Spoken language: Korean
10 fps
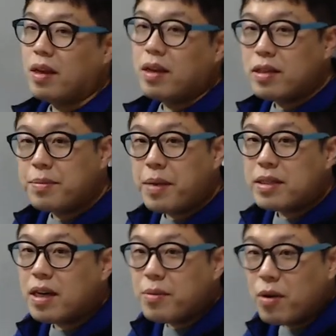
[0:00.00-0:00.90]
그래서
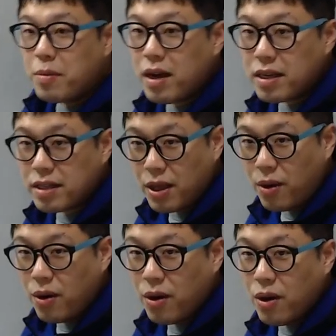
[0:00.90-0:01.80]
백제가 멸망하게
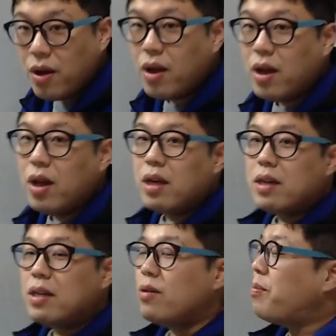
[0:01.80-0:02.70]
돼요.
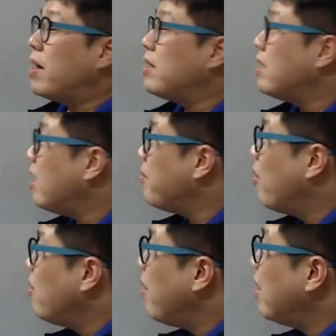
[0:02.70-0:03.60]
그리고 백제가
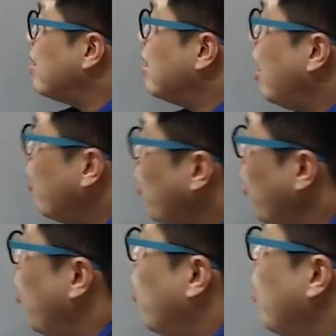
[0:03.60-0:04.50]
멸망을 하고